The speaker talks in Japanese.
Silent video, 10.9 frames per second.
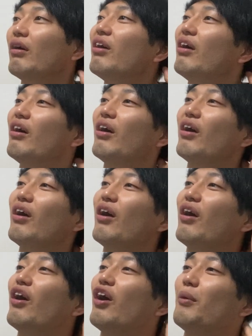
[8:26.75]

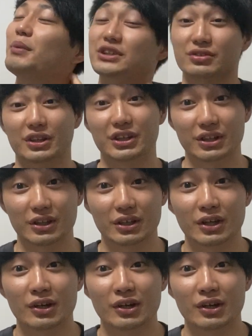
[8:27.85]
えー、めちゃくちゃいい